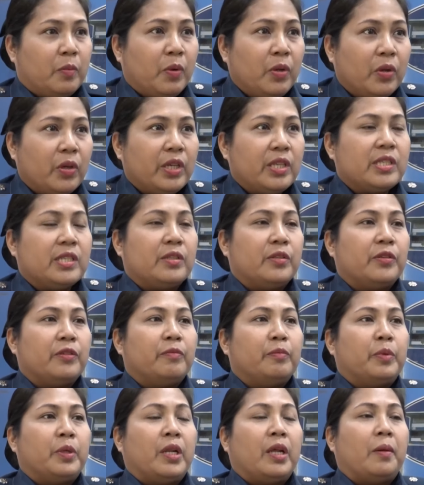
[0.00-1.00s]
dahil ang
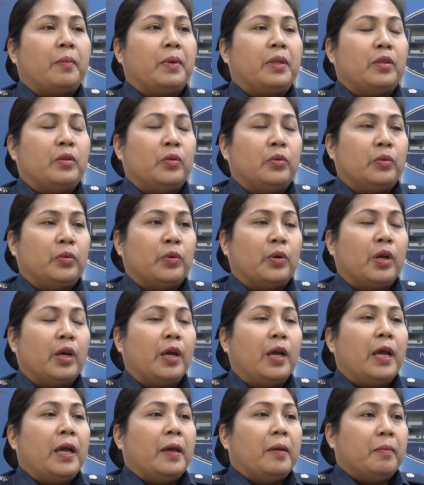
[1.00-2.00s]
license for
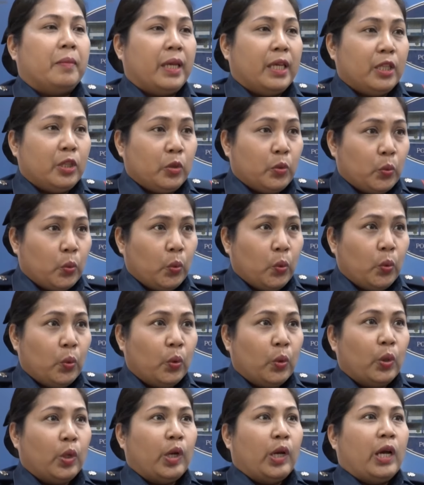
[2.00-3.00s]
revocation
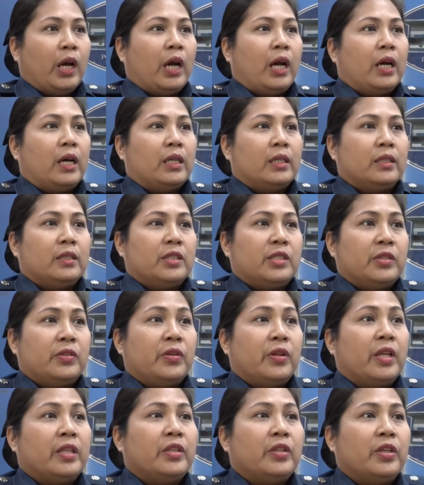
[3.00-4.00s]
ay nakapangalan
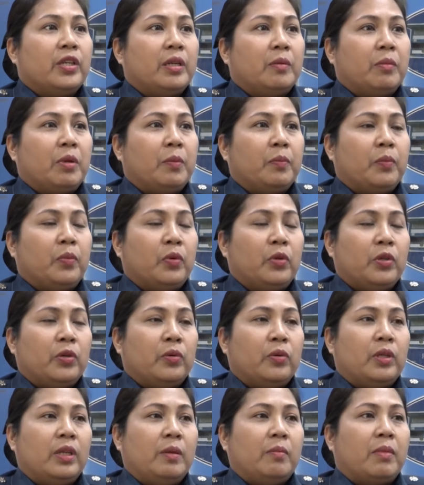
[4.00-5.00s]
lamang
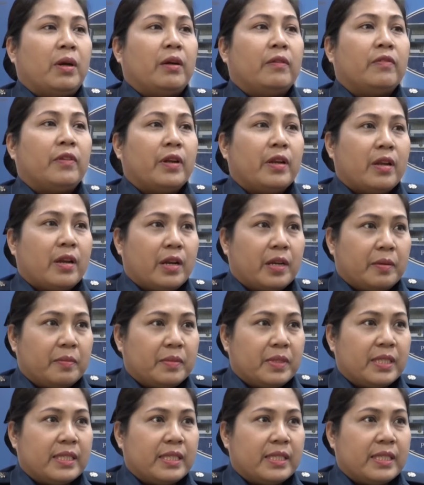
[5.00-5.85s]
kay Kibuloy.